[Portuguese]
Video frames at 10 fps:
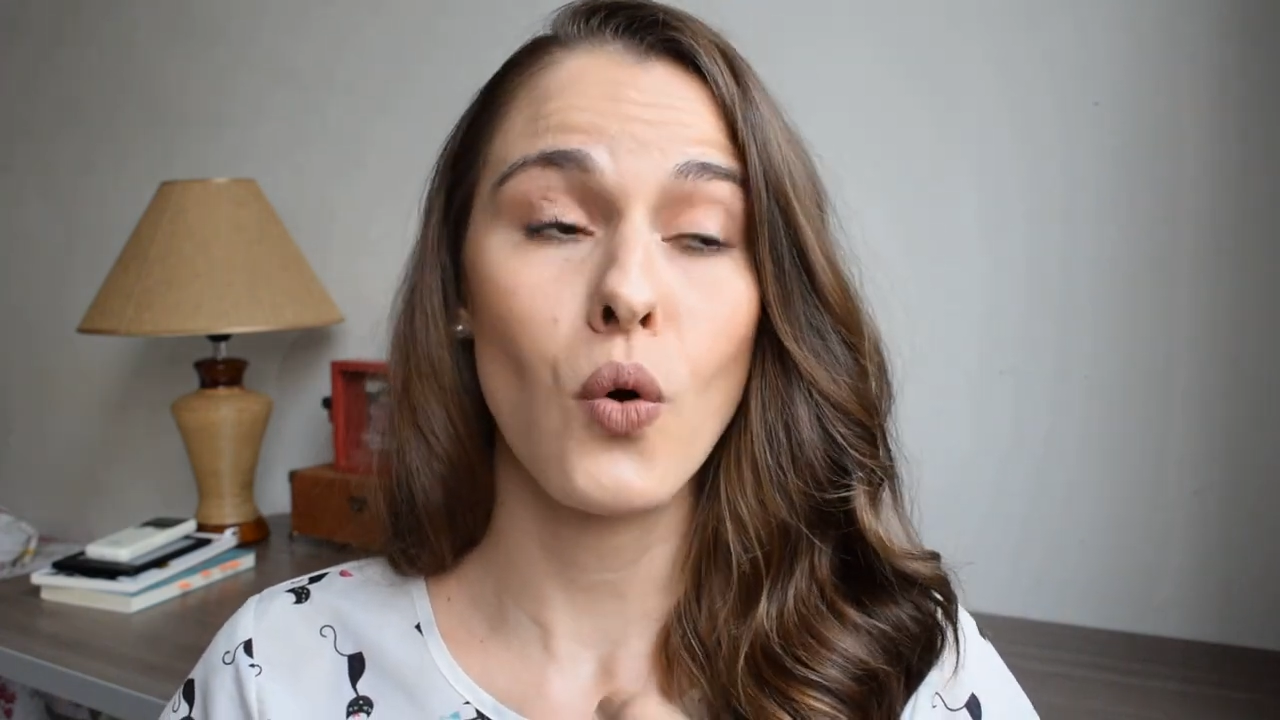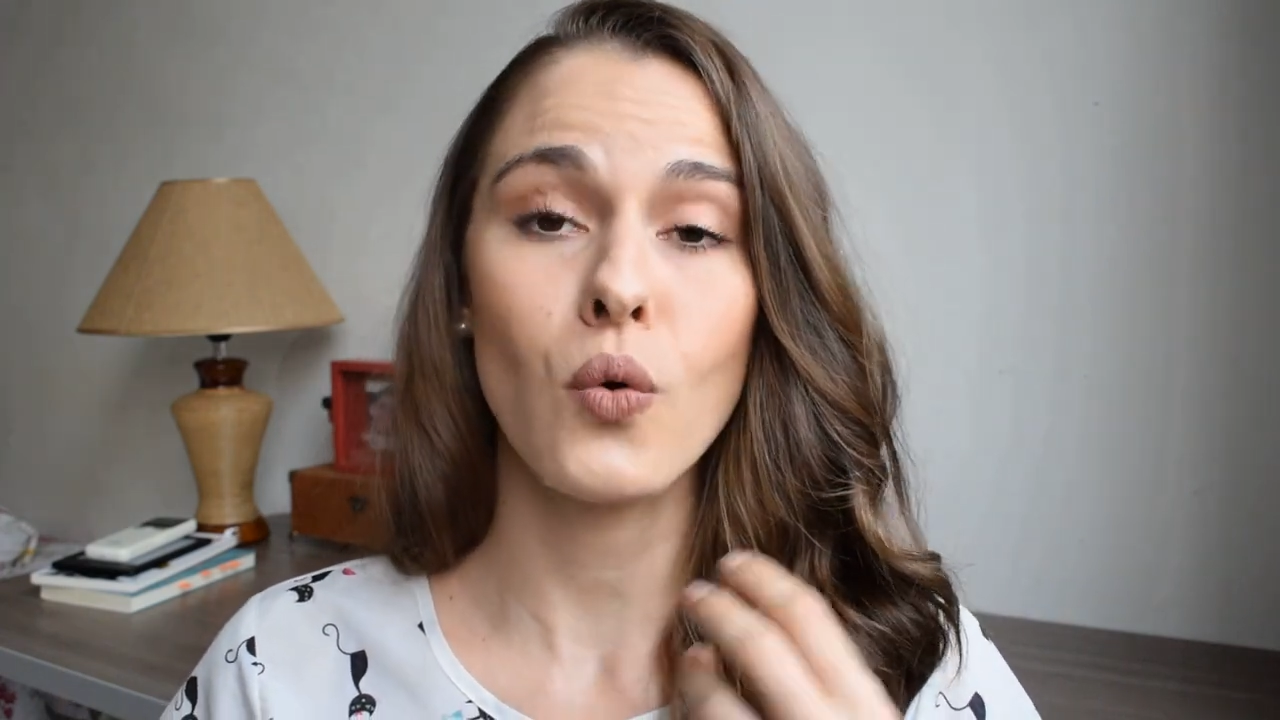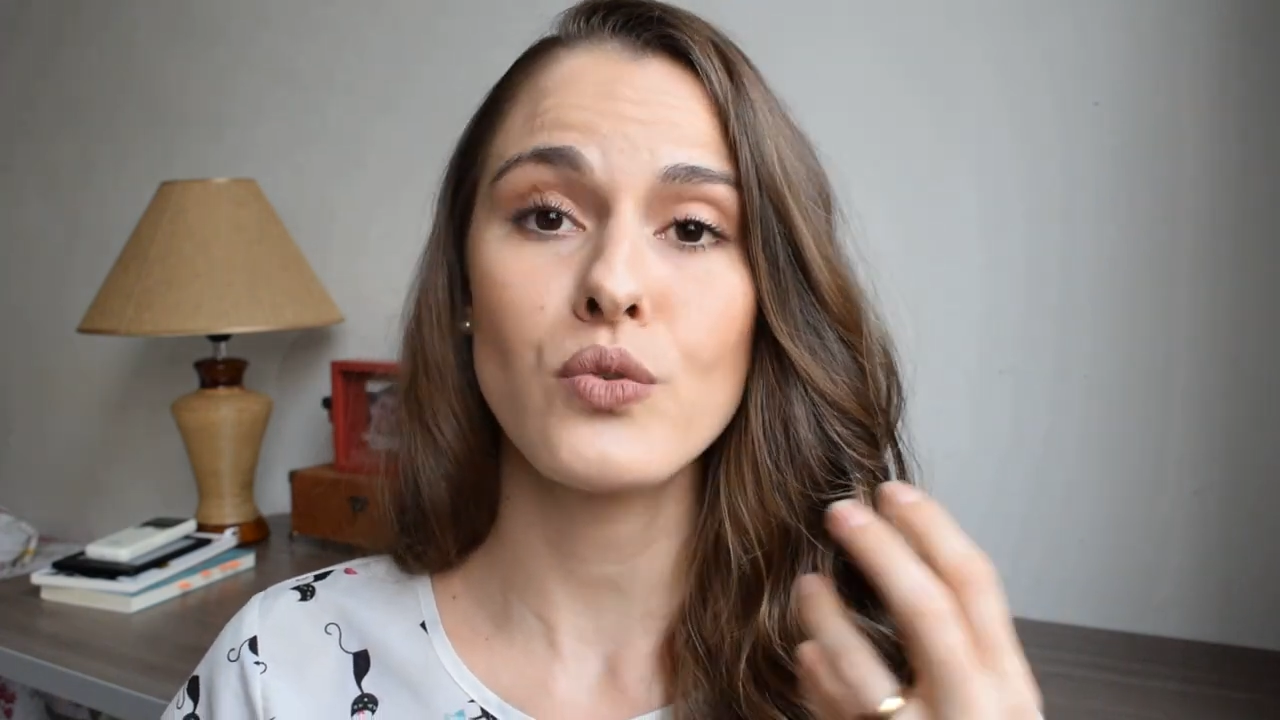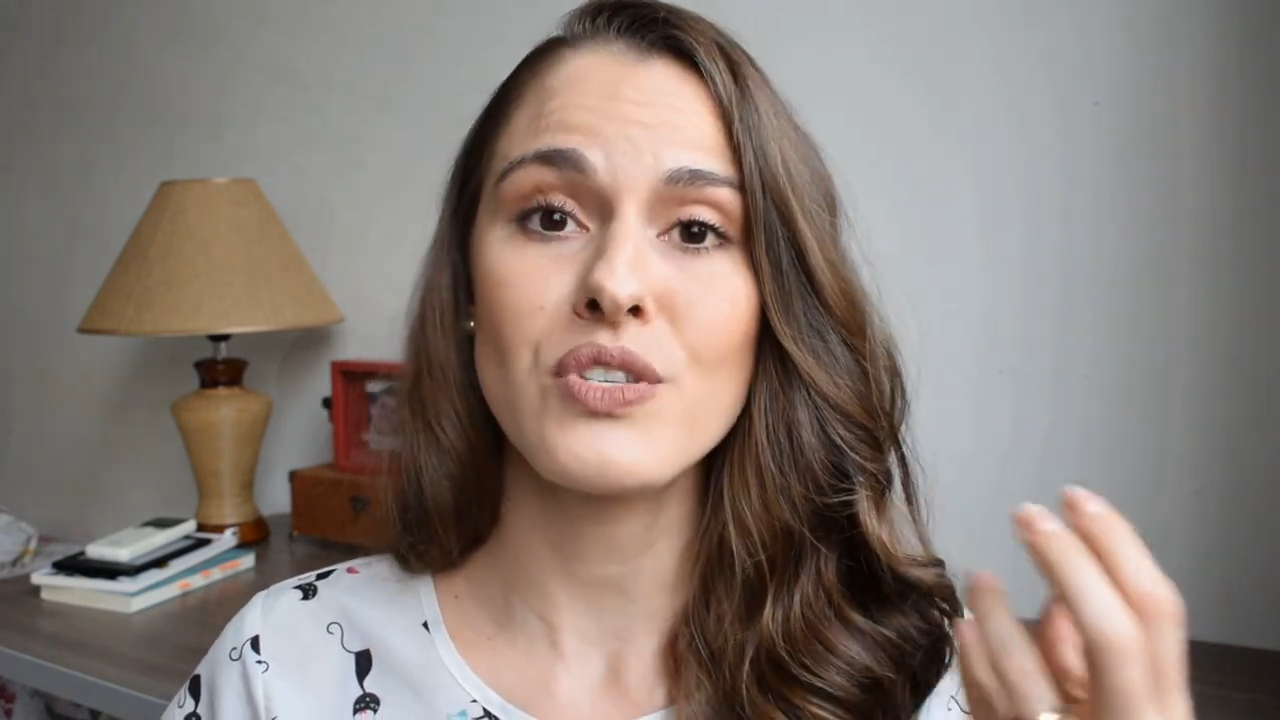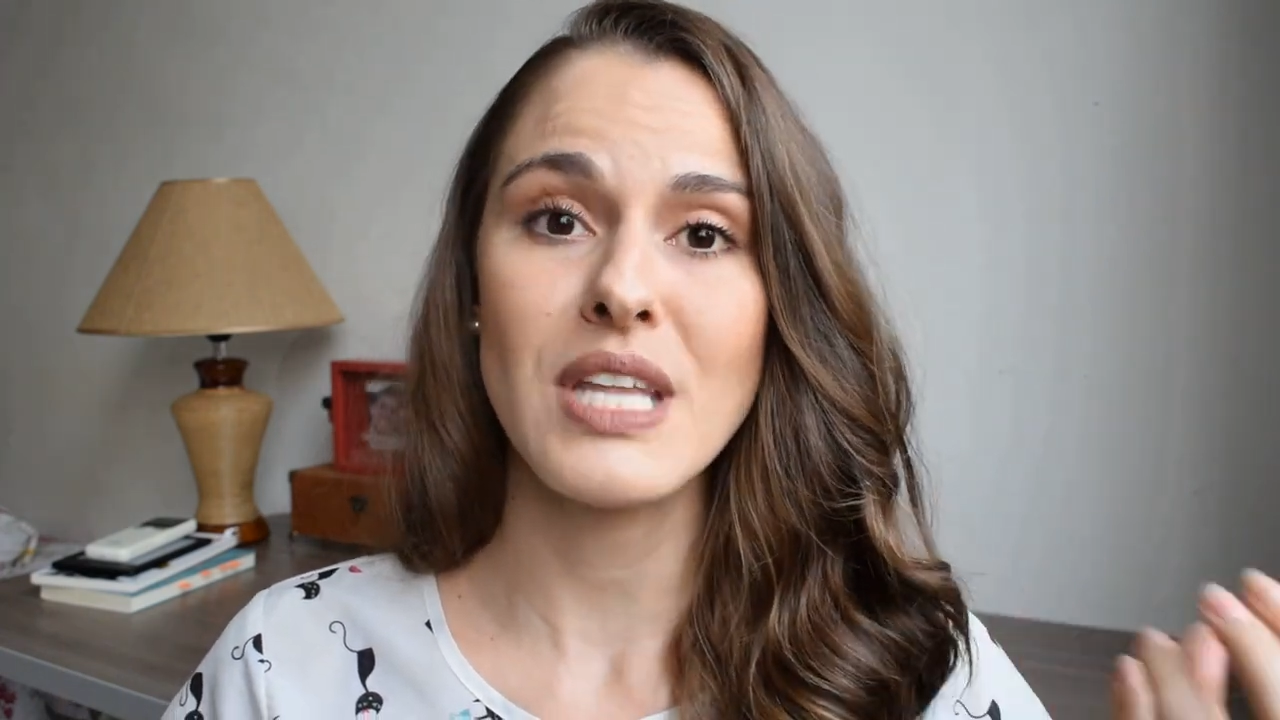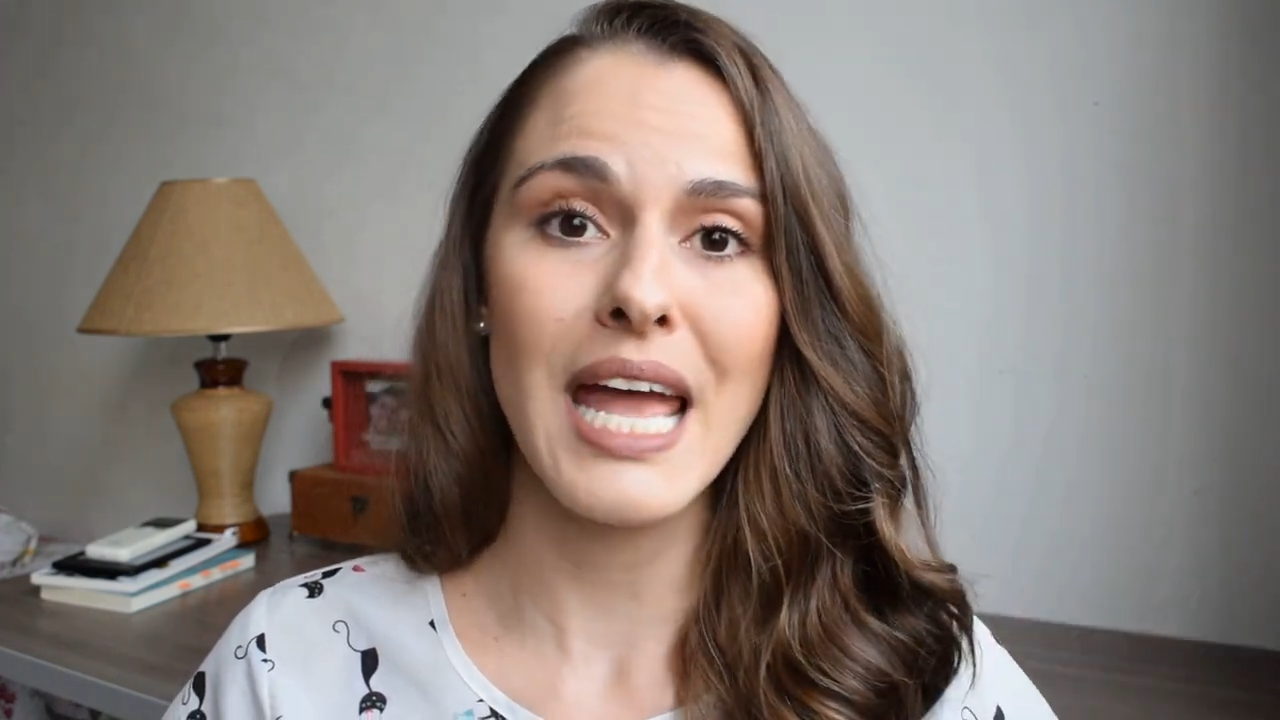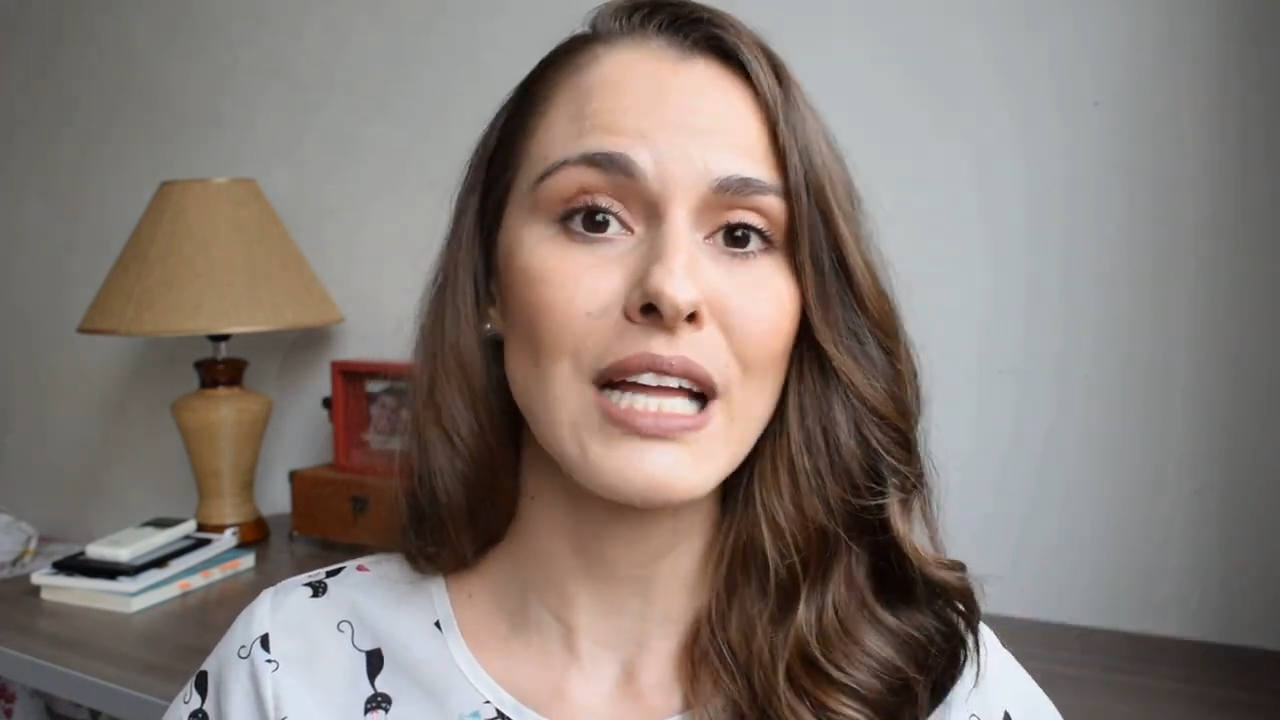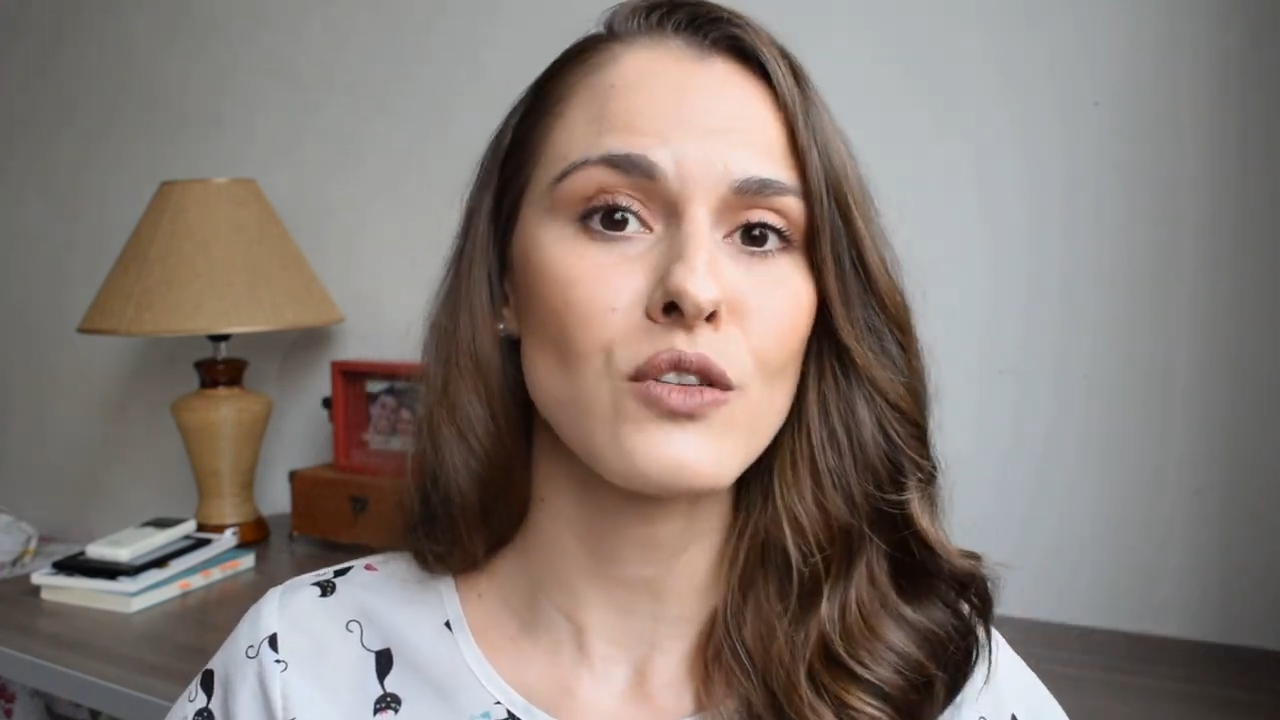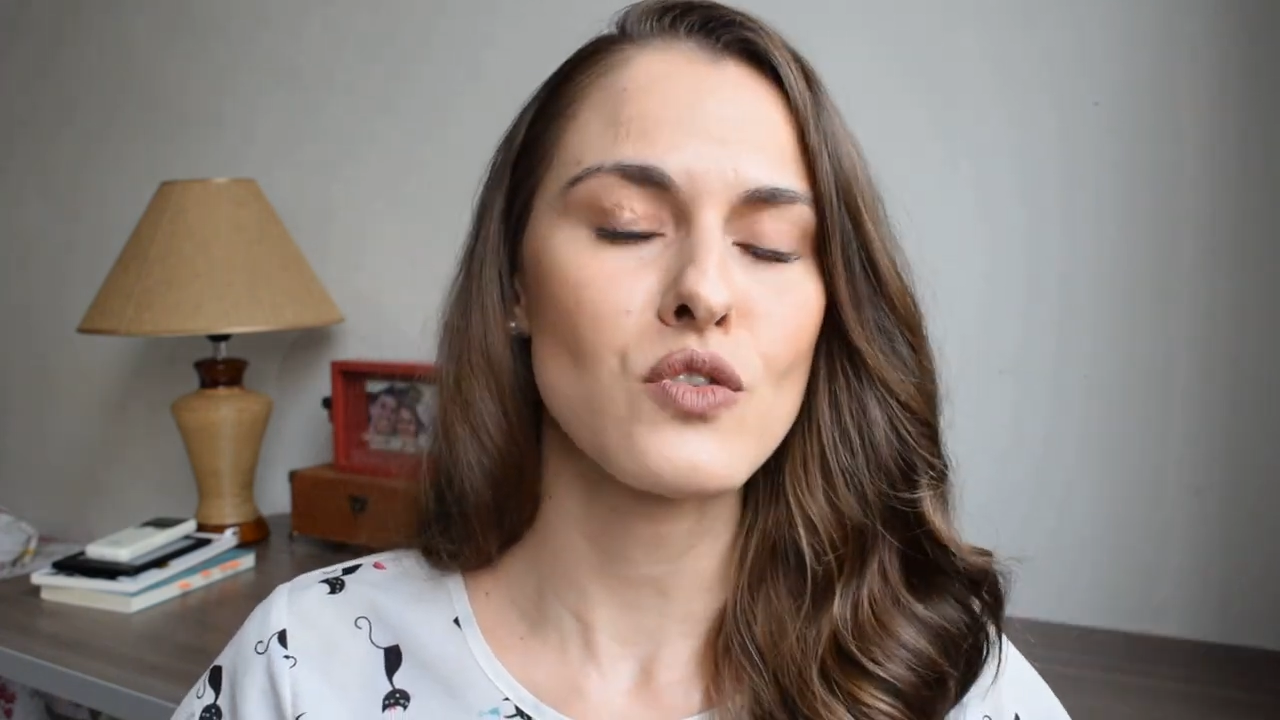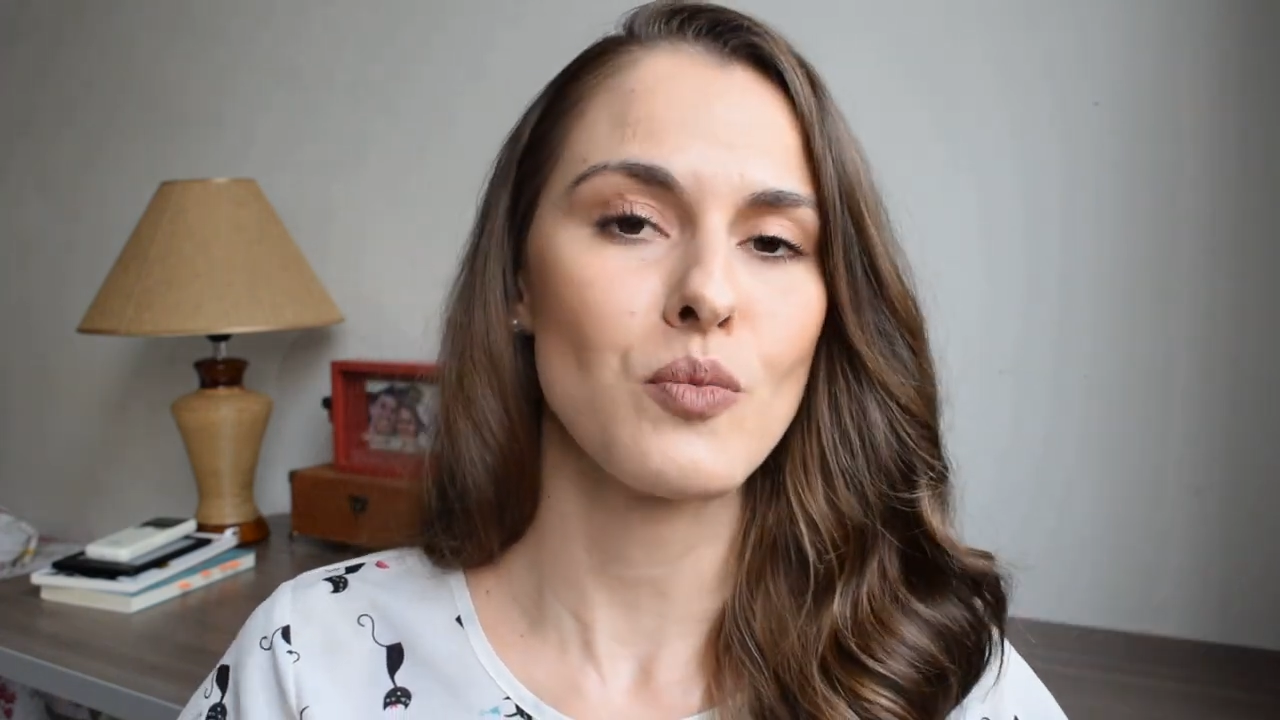ou os
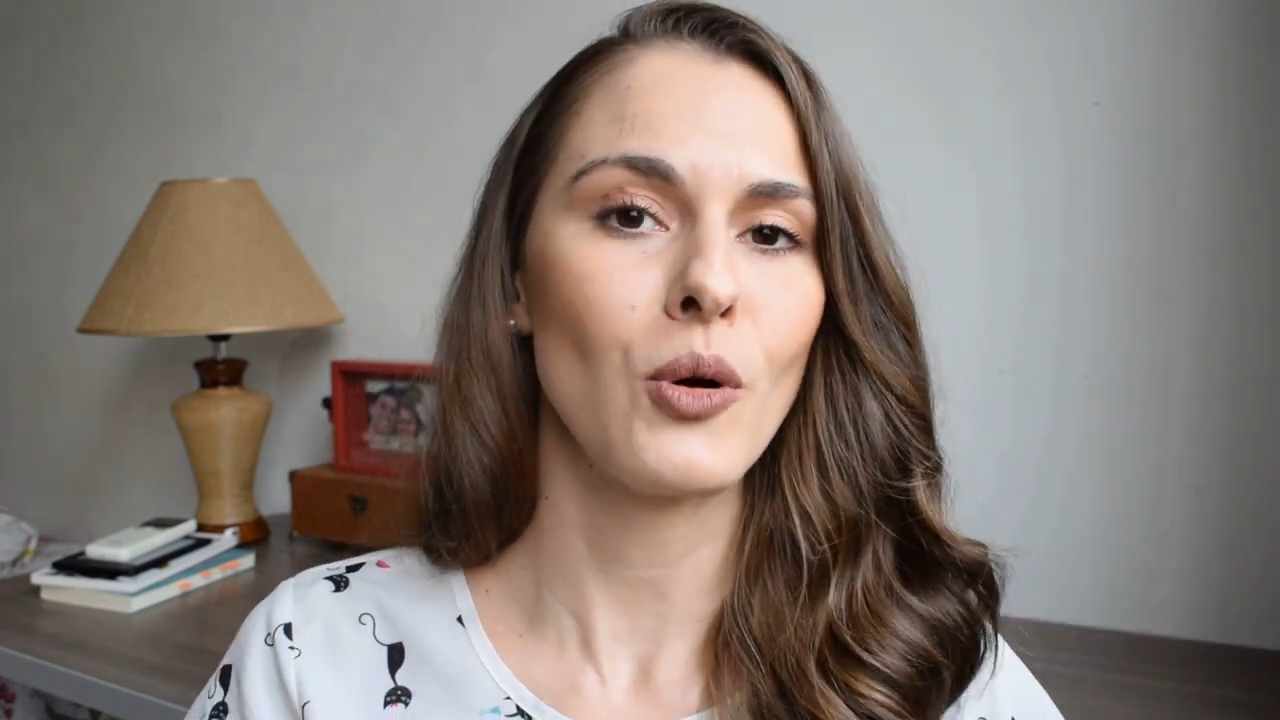netos